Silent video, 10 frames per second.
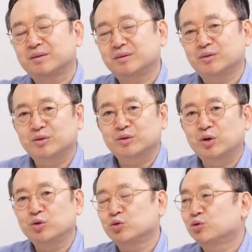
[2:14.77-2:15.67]
그
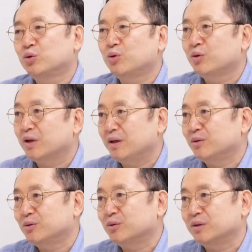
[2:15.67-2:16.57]
석유 수송로나
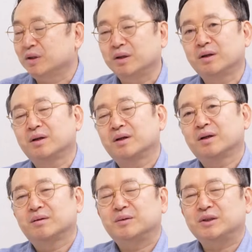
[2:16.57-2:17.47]
이런 쪽이 음.
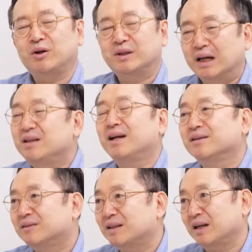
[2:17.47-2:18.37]

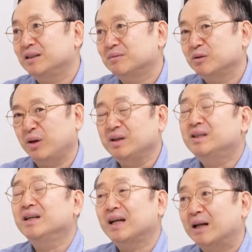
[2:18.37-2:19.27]
절단나는 건 아니지만
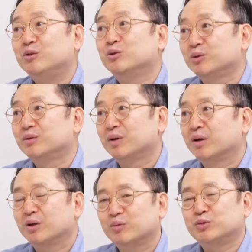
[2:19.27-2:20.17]
굉장히 안 좋은
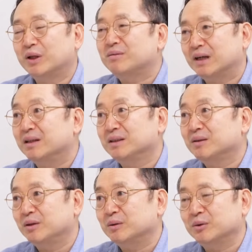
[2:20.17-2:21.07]
부담을
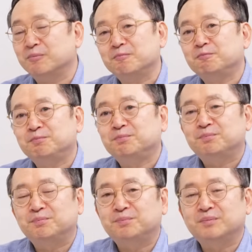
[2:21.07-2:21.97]
가지게 되죠.
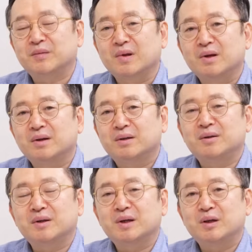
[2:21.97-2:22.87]
음,
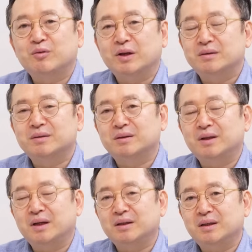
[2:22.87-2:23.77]
그렇게 됐을
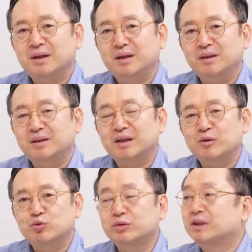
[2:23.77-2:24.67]
때에 이게
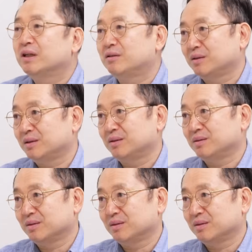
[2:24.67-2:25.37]
사실 국제적인